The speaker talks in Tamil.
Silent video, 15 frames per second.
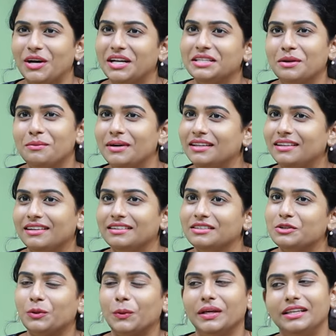ஸோ அந்த மாதிரி
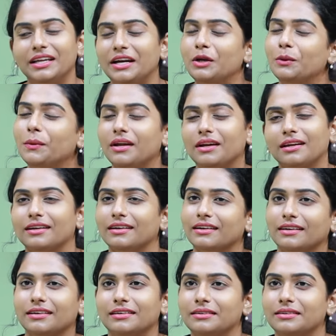ஸோ இது ரெண்டுமே எனக்கு